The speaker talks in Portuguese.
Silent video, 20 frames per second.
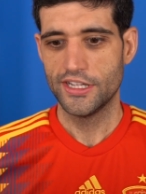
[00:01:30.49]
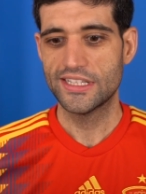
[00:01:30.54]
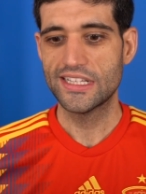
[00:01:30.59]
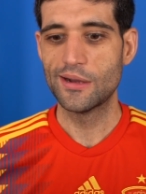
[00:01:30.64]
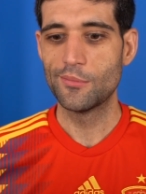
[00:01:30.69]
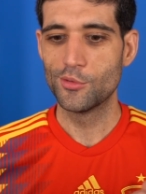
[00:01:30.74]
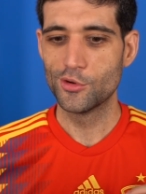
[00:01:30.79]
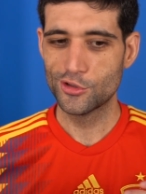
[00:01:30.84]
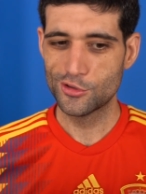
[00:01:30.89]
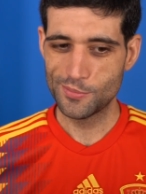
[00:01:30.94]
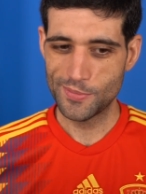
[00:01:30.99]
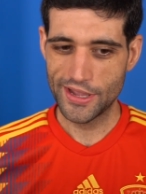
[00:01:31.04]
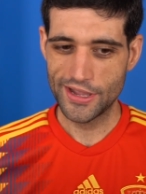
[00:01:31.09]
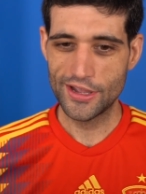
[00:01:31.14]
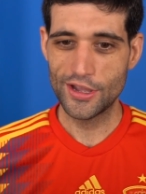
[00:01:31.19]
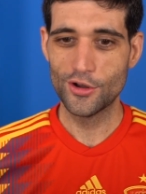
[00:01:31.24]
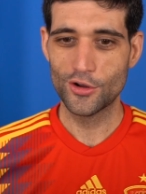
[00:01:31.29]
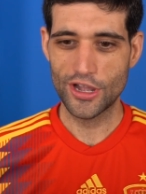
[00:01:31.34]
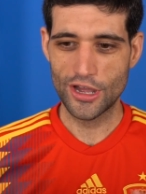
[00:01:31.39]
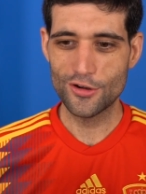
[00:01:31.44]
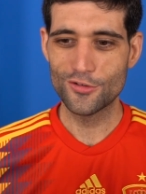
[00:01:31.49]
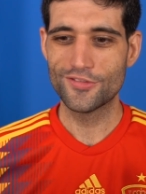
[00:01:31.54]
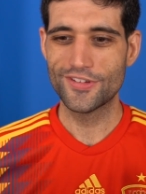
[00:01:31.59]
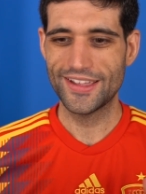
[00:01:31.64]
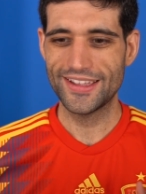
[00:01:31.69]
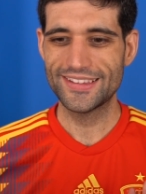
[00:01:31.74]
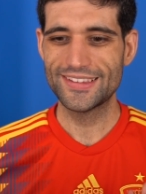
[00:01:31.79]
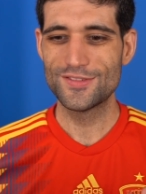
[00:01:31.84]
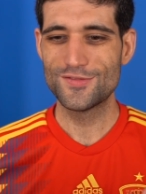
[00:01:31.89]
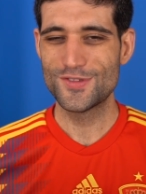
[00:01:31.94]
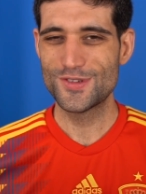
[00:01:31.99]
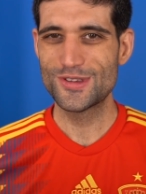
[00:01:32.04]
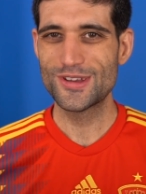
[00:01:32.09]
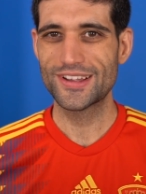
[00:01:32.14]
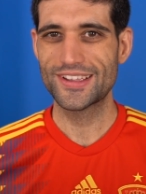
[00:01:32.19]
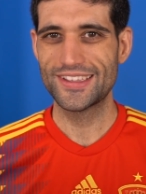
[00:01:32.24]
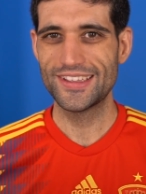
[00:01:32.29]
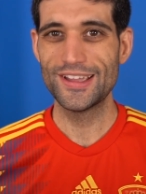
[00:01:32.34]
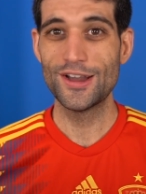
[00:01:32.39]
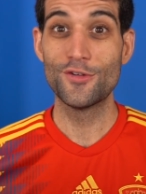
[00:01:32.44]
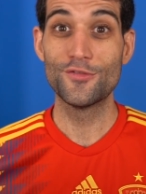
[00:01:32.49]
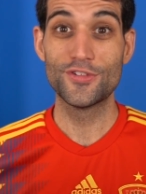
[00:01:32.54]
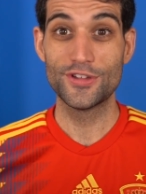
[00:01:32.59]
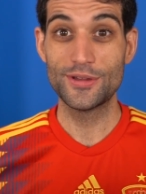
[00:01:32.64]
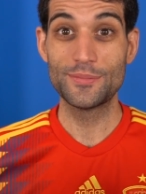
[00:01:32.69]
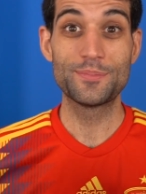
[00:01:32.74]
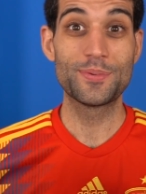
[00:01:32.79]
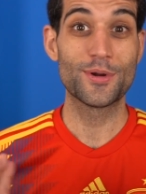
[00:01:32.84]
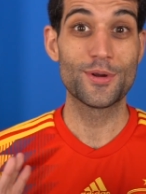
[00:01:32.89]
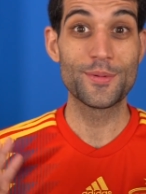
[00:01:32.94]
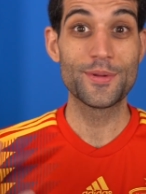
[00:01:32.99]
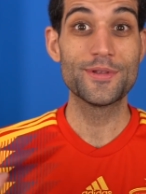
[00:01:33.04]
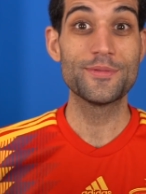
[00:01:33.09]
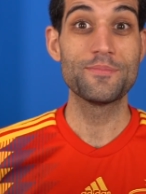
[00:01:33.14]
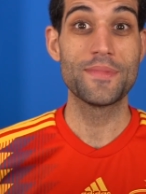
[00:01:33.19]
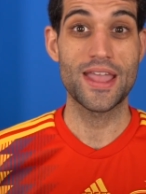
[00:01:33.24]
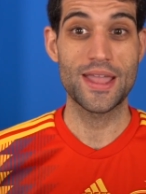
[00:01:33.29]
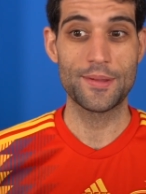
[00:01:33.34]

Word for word: e tá muito bem, eu quero ver esse vídeo aqui, é um vídeo, provavelmente